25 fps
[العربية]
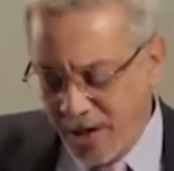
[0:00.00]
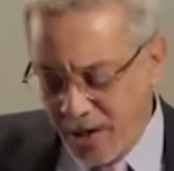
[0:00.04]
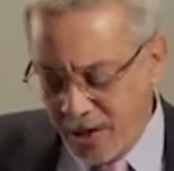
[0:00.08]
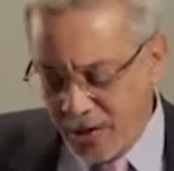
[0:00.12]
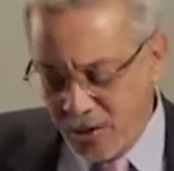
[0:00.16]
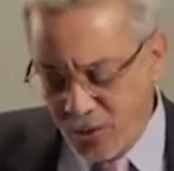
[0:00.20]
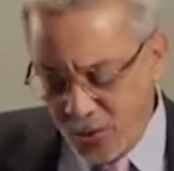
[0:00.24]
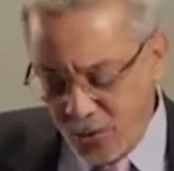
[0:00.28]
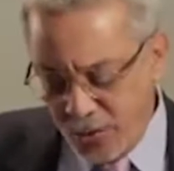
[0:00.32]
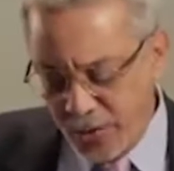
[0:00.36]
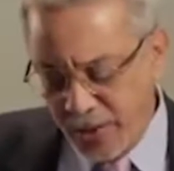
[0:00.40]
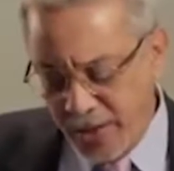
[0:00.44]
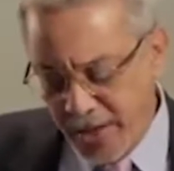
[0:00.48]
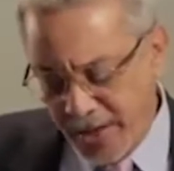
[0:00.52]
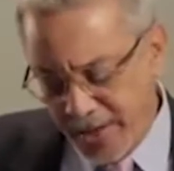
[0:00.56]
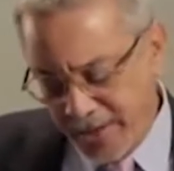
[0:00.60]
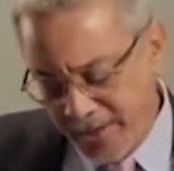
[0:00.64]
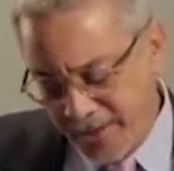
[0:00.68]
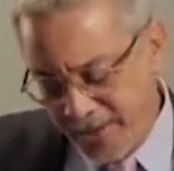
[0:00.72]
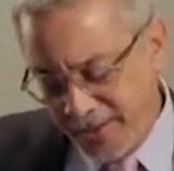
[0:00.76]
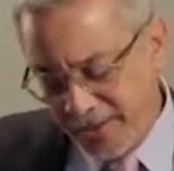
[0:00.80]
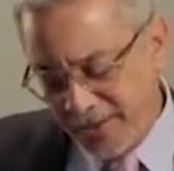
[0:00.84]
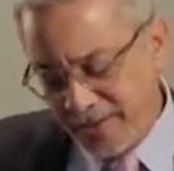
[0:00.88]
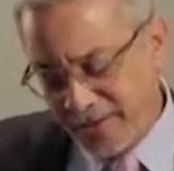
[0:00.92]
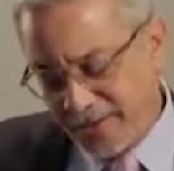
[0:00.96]
النوع
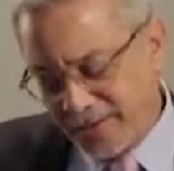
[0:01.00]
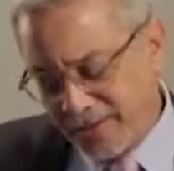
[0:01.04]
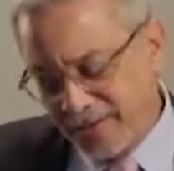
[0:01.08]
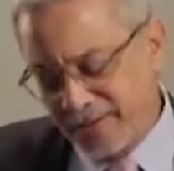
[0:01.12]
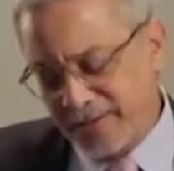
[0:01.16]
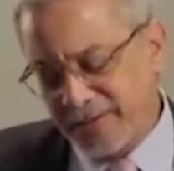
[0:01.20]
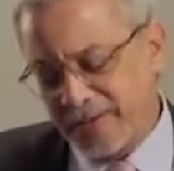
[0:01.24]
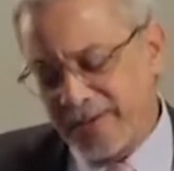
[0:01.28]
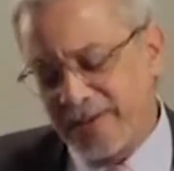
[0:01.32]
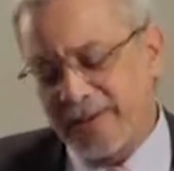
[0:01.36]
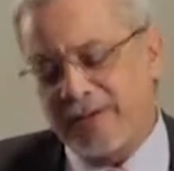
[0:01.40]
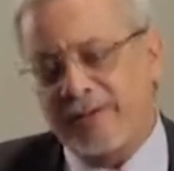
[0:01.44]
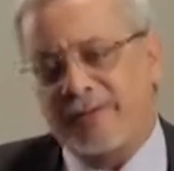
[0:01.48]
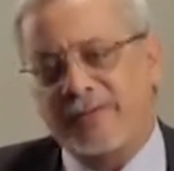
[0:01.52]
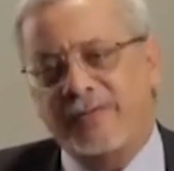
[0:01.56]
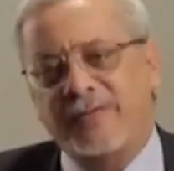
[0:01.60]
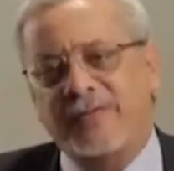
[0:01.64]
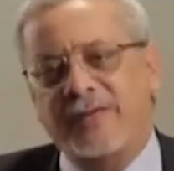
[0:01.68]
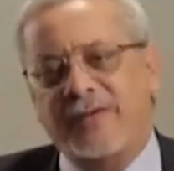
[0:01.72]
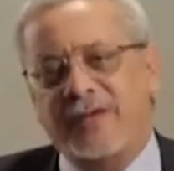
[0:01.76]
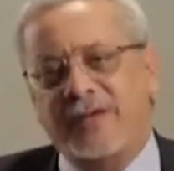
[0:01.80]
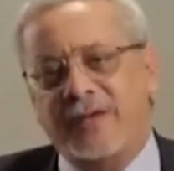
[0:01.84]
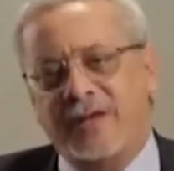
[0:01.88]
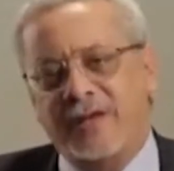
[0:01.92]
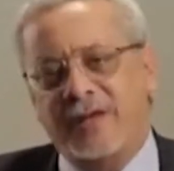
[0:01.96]
الأخير آه،
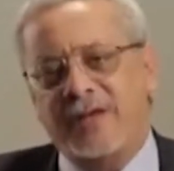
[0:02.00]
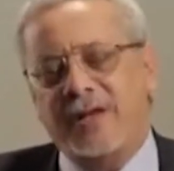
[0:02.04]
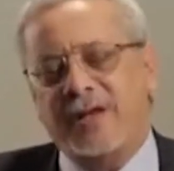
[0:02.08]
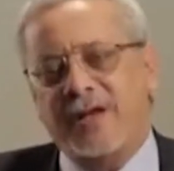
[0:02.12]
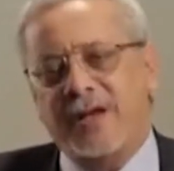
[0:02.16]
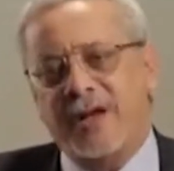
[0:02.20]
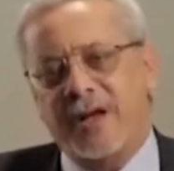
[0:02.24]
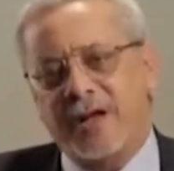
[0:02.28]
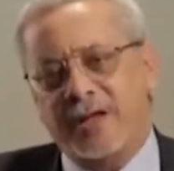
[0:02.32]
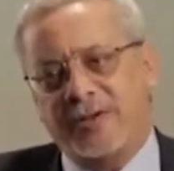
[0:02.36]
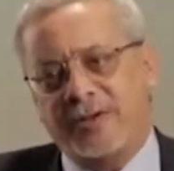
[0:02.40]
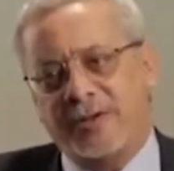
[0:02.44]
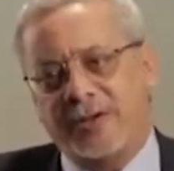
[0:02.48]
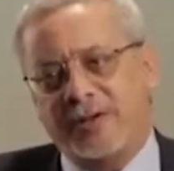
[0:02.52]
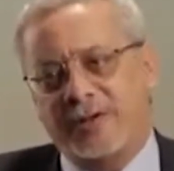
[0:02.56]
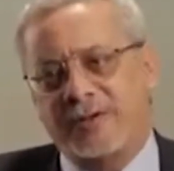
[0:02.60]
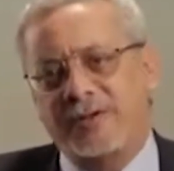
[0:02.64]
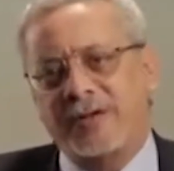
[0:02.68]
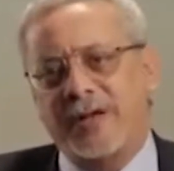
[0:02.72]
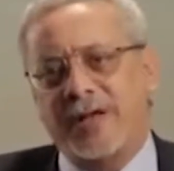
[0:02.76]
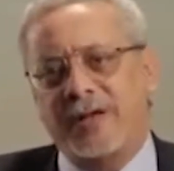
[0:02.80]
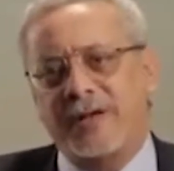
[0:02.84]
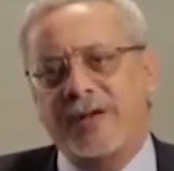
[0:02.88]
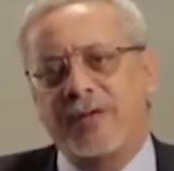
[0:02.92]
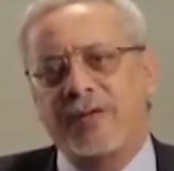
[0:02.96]
في اللي أنا
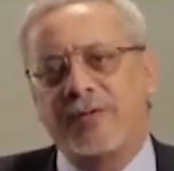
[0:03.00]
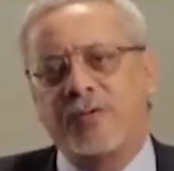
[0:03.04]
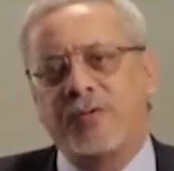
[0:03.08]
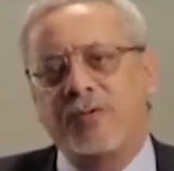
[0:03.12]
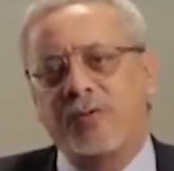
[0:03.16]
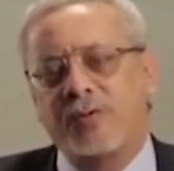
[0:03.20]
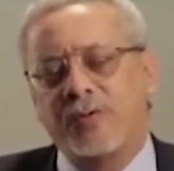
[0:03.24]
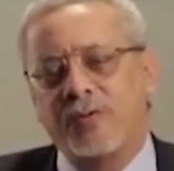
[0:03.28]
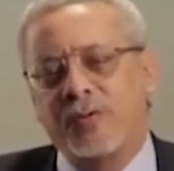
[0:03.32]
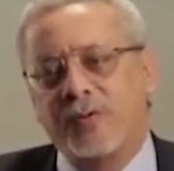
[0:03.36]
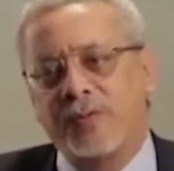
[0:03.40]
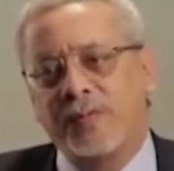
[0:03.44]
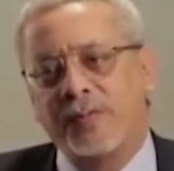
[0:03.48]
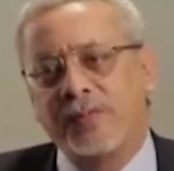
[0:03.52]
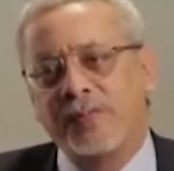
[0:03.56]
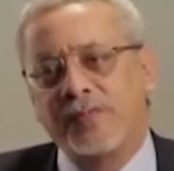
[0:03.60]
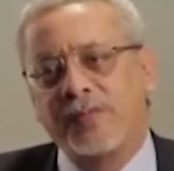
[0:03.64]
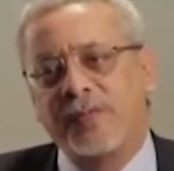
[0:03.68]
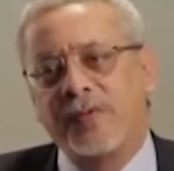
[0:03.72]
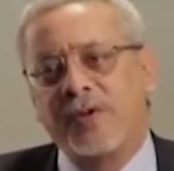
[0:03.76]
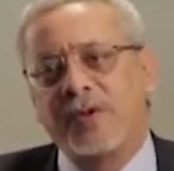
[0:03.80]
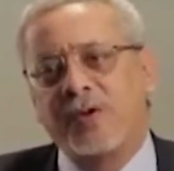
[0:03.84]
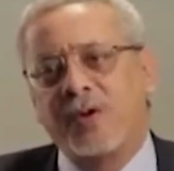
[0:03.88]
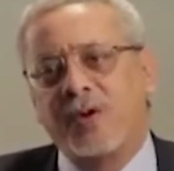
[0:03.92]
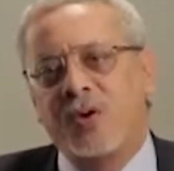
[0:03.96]
اخترت أن أذكرهم
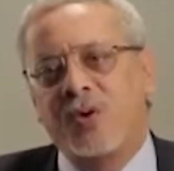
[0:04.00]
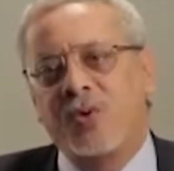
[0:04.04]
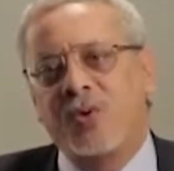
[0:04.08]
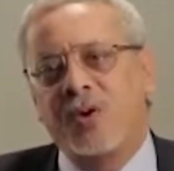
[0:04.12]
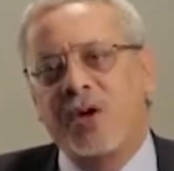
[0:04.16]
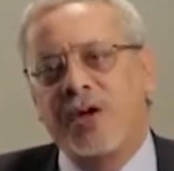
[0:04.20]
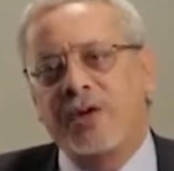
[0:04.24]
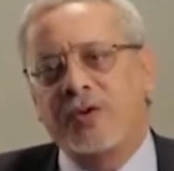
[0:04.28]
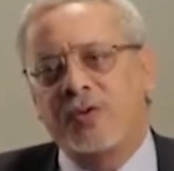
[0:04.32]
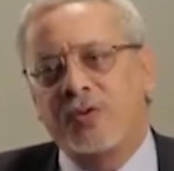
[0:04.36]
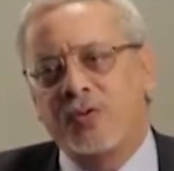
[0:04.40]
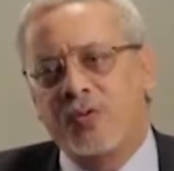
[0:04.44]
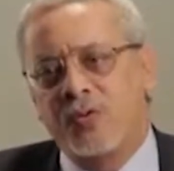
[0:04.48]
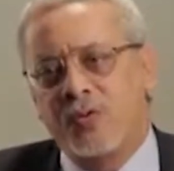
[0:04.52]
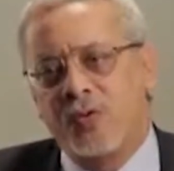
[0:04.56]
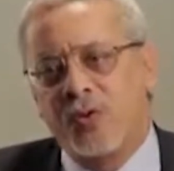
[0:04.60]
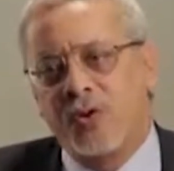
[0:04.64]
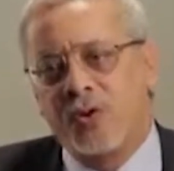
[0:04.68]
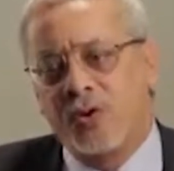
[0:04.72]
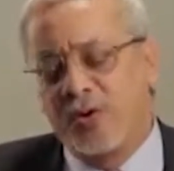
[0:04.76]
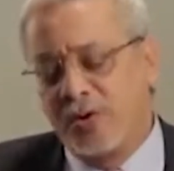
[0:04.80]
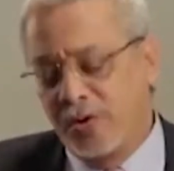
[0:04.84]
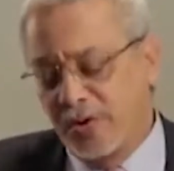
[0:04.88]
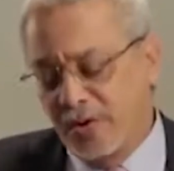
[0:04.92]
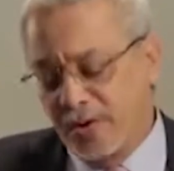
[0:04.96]
هو
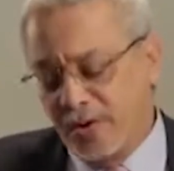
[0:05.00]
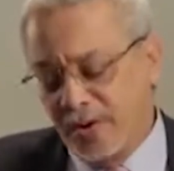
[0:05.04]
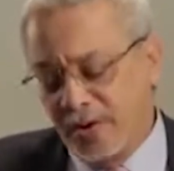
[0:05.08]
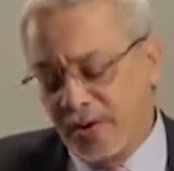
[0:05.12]
النوع